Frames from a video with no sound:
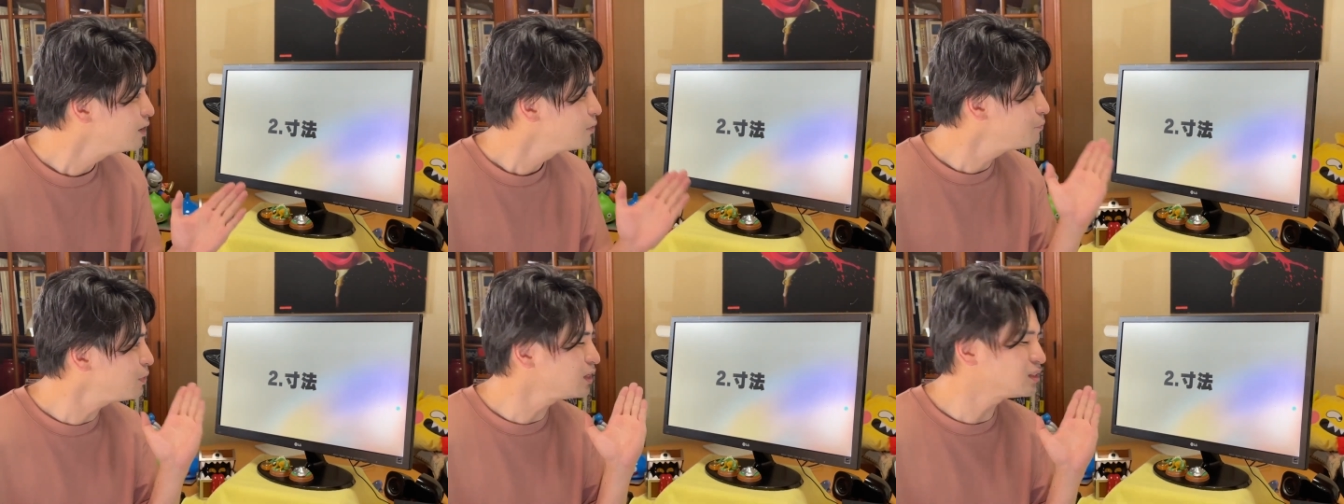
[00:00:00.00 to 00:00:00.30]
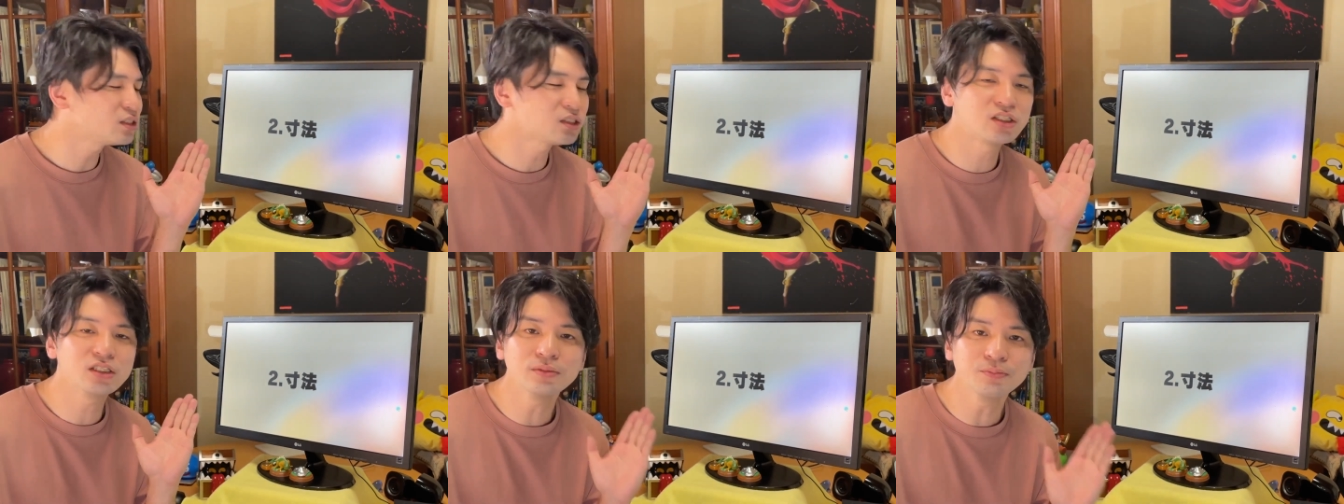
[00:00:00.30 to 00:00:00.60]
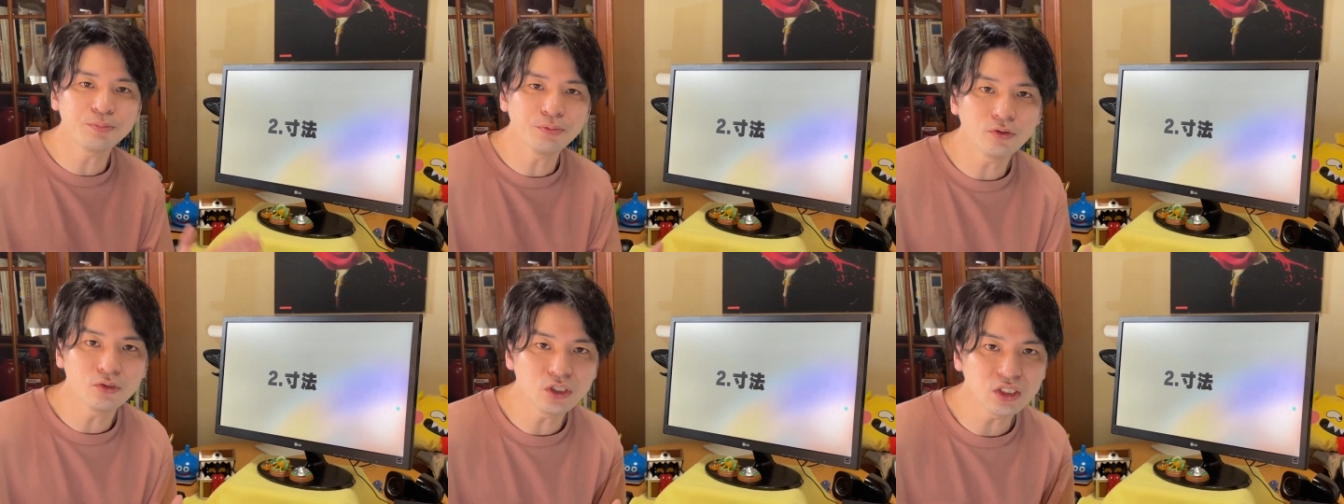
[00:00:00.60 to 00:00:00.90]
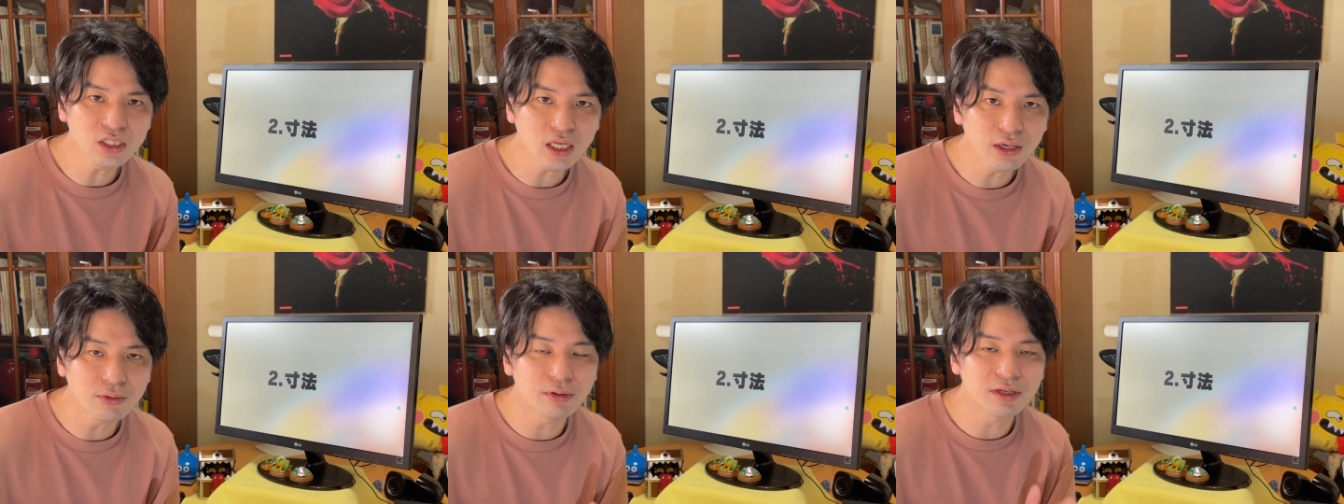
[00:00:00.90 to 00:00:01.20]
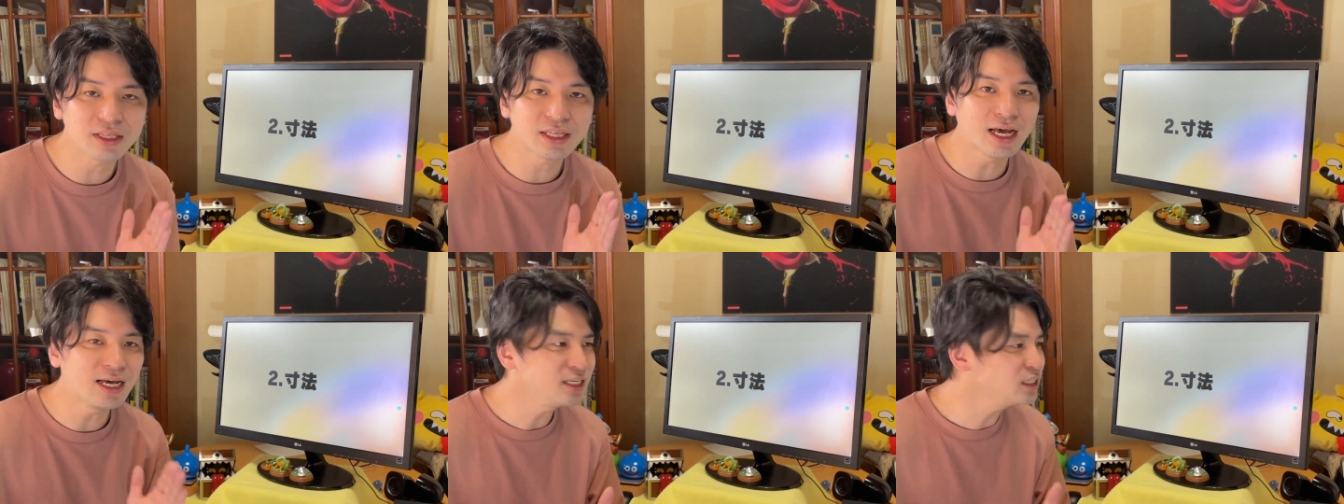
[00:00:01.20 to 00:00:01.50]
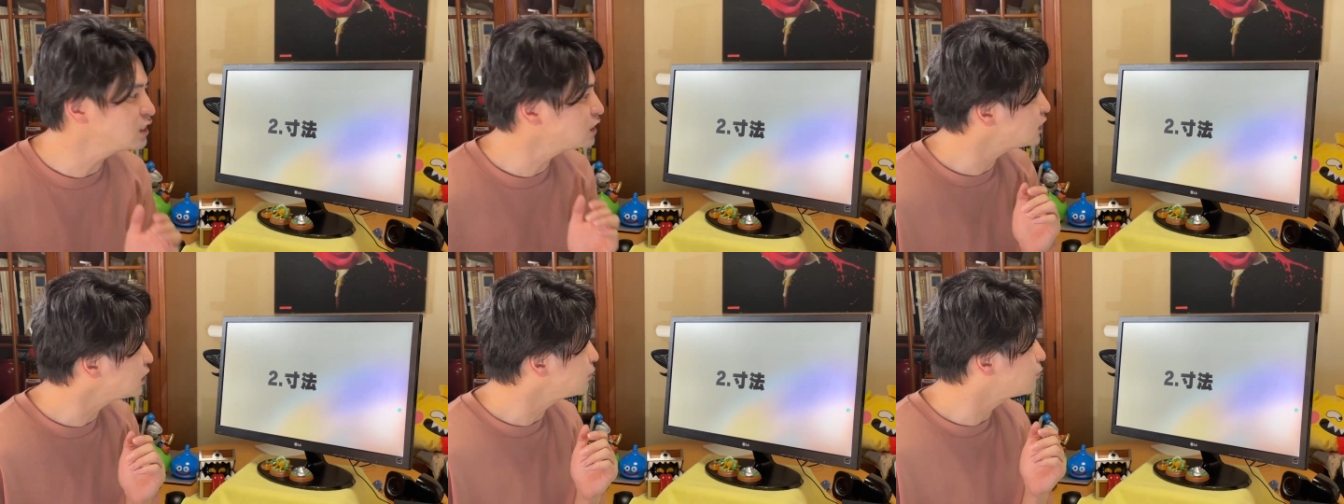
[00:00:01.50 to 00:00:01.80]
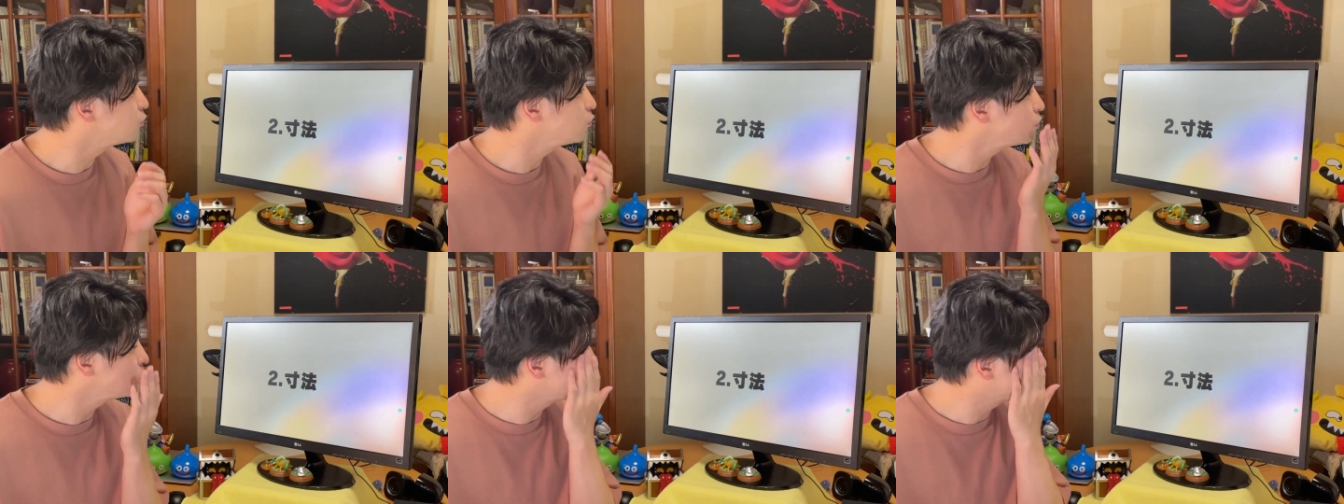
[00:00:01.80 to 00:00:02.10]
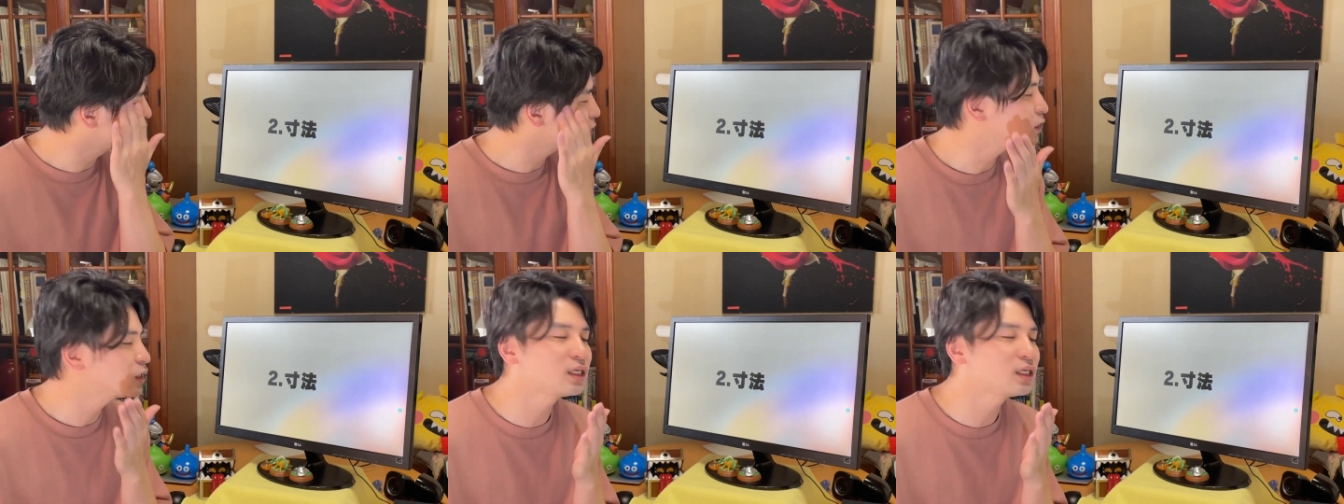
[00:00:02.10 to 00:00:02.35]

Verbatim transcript: まあ寸法自体は大したもの、